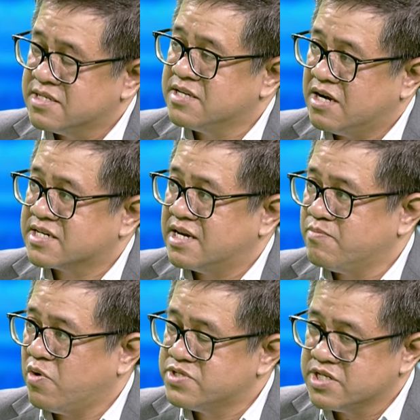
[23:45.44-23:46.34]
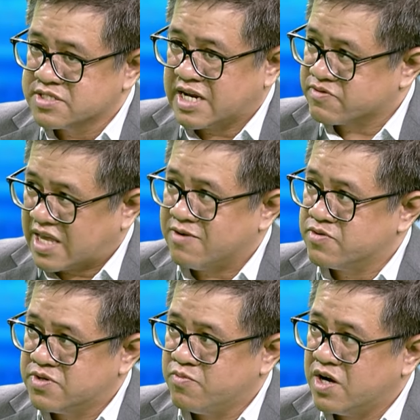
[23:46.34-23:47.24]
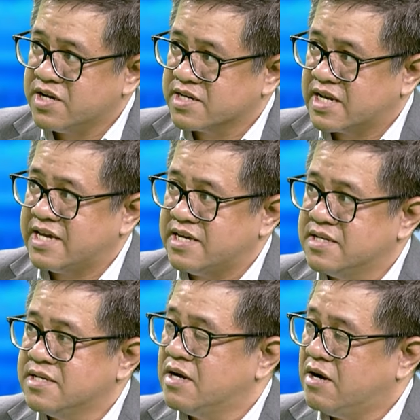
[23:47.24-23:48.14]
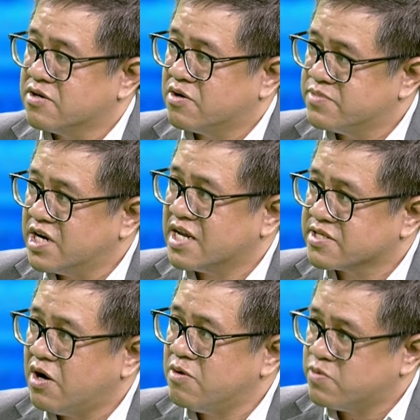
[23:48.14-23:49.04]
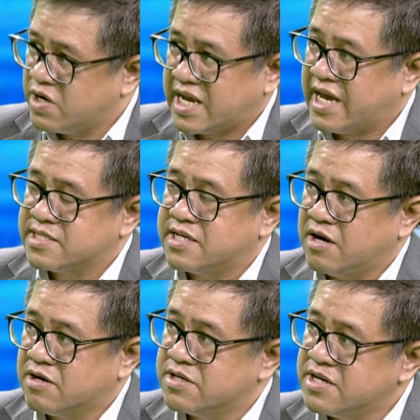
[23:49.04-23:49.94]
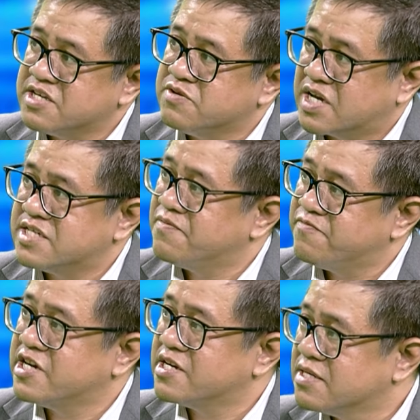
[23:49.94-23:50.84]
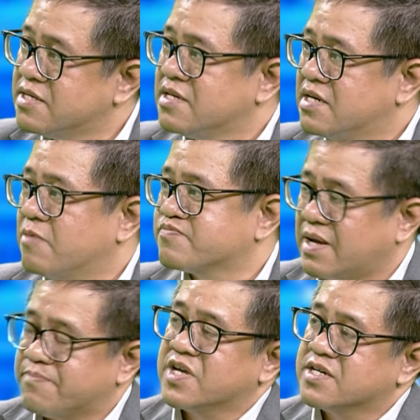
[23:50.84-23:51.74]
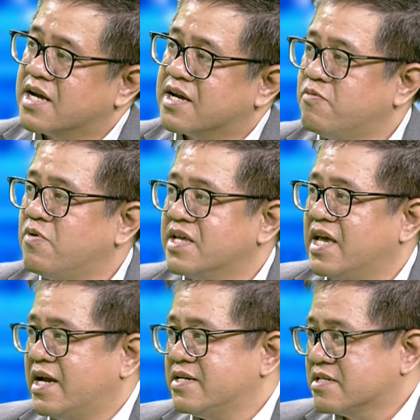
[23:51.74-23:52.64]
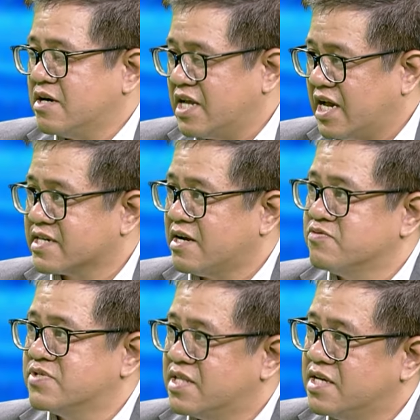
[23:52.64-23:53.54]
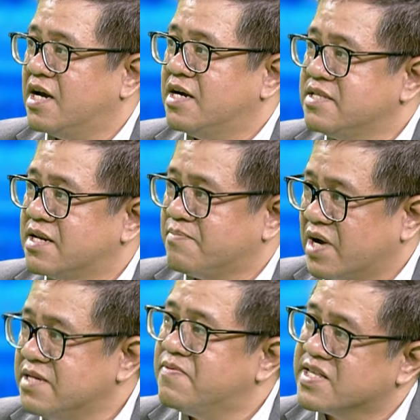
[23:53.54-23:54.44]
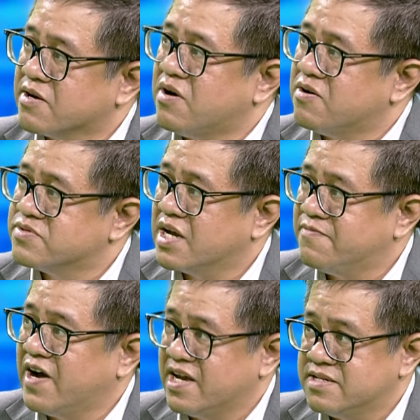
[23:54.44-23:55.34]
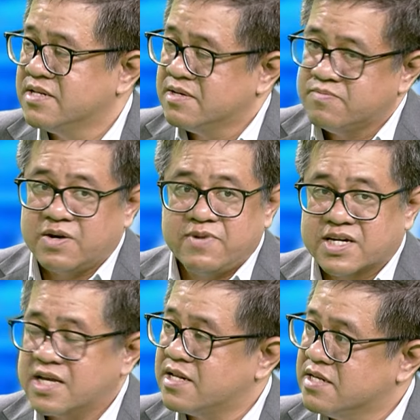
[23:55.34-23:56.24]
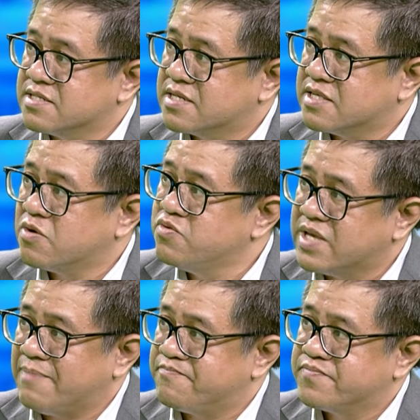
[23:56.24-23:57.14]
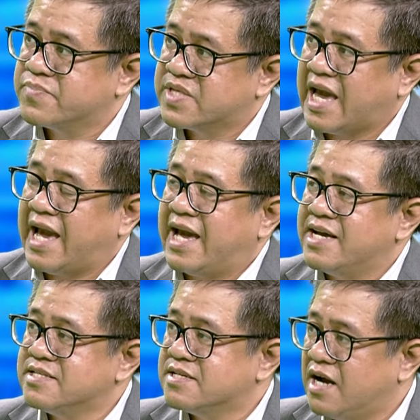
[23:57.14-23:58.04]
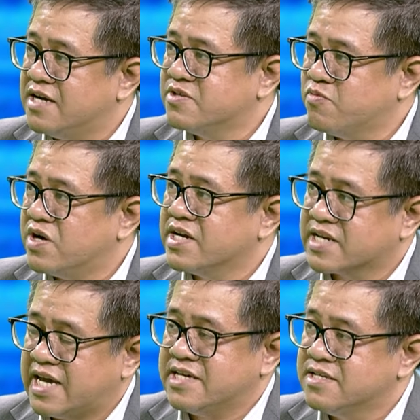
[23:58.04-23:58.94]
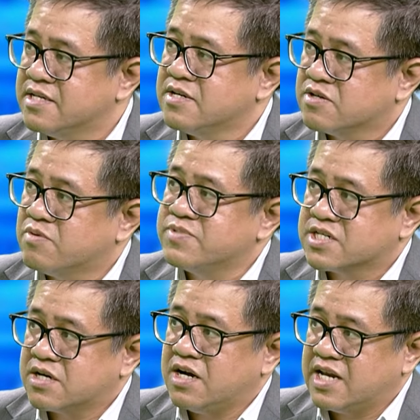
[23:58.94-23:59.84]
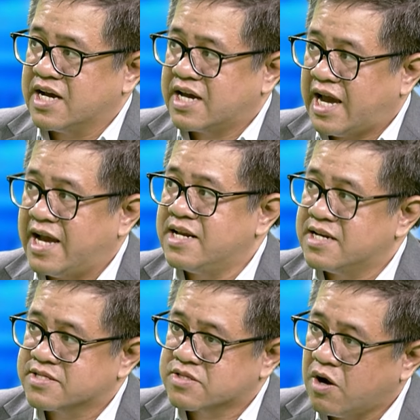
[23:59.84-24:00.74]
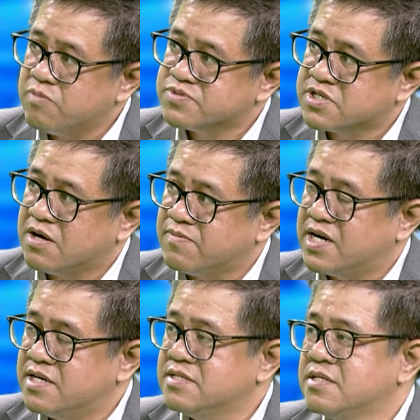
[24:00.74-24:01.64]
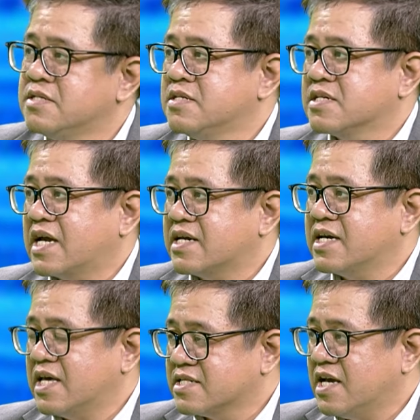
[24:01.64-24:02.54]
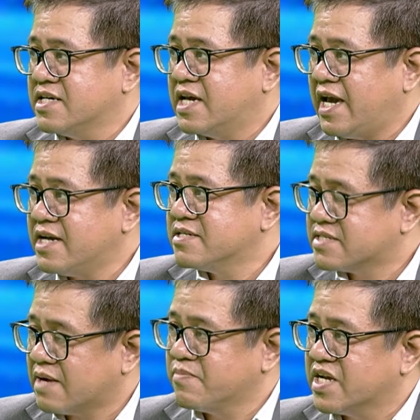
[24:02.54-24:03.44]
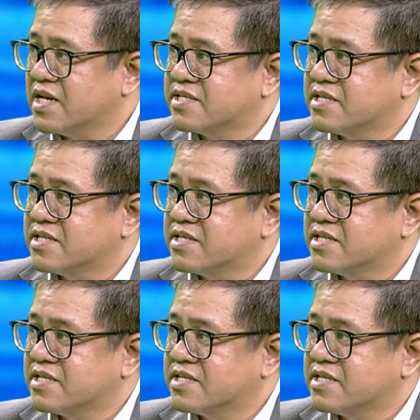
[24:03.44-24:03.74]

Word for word: do cái môi trường đào tạo của Trung Quốc hiện nay họ cũng rất là tốt ngoài ra thì họ có rất nhiều cái sinh viên học tập từ các cái quốc gia được coi là hàng đầu trên thế giới như là Mỹ và châu Âu trở về bởi vì cái cái thu nhập trả ở Trung Quốc hiện nay cũng được coi là khá là tốt so với các cái ngành nghề khác đặc biệt là